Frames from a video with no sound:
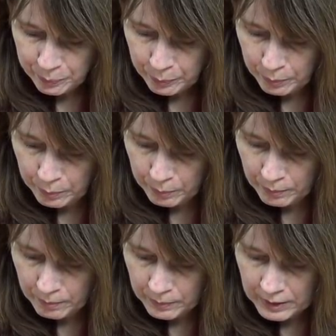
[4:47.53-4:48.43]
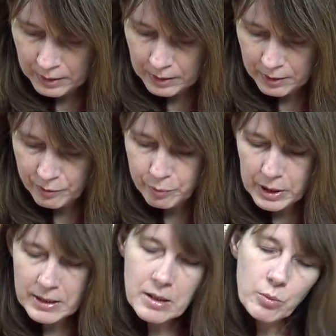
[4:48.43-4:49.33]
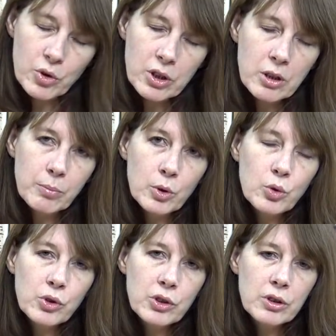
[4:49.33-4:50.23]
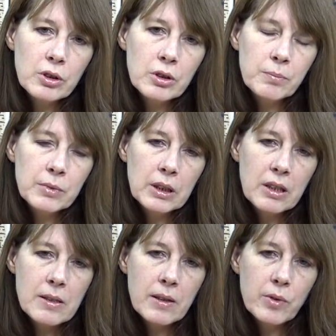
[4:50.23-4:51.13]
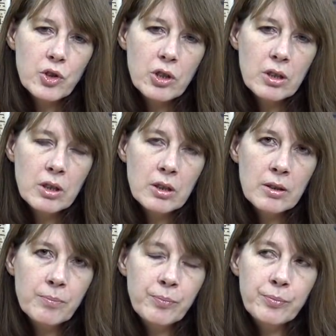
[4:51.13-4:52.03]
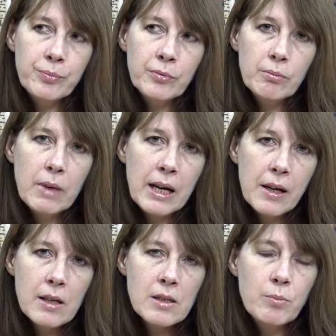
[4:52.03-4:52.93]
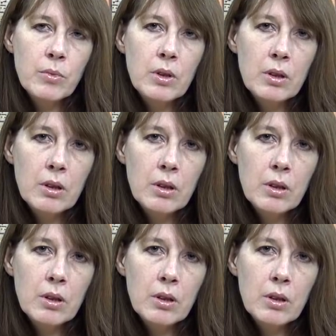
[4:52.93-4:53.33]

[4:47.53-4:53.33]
Mm, w pracy możecie poczuć takie zawieszenie, mm, marazm,